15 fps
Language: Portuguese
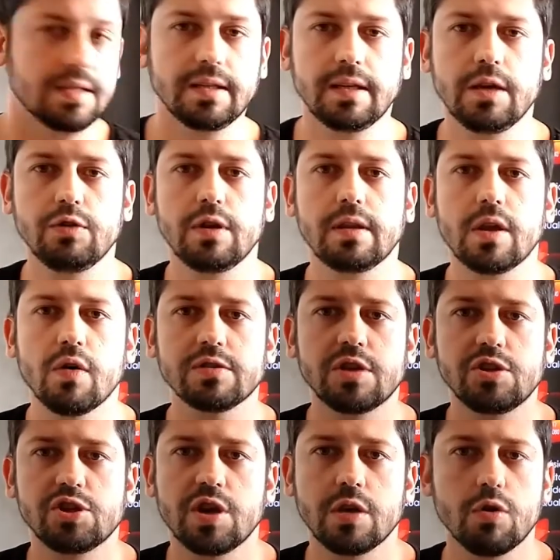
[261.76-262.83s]
Seguindo,
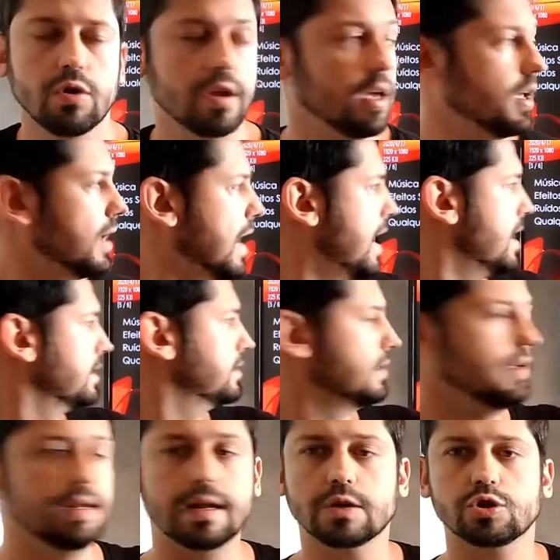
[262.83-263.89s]
então, a gente chega o quê?
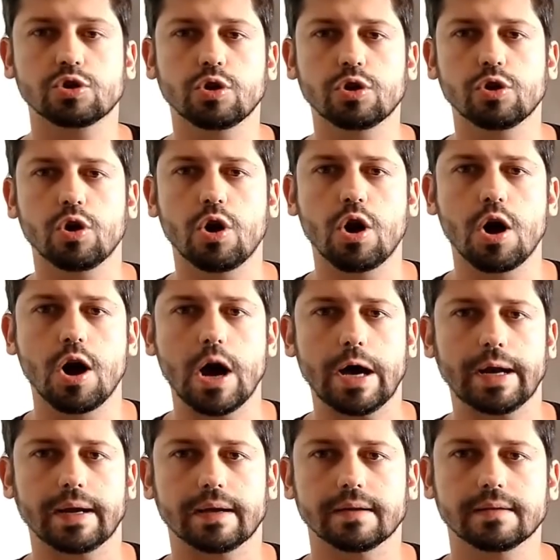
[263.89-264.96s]
A trilha
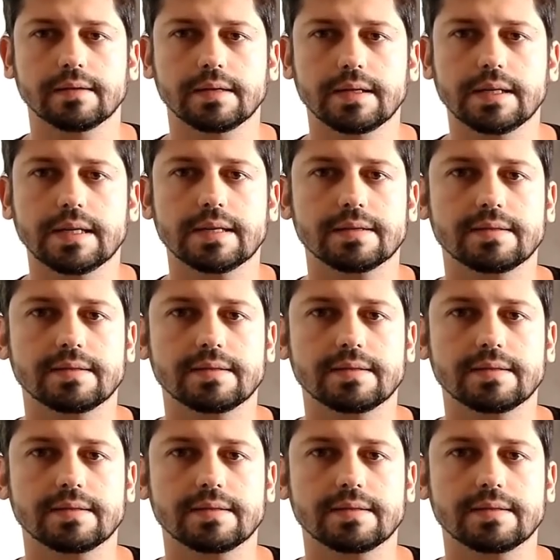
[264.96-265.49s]
sonora.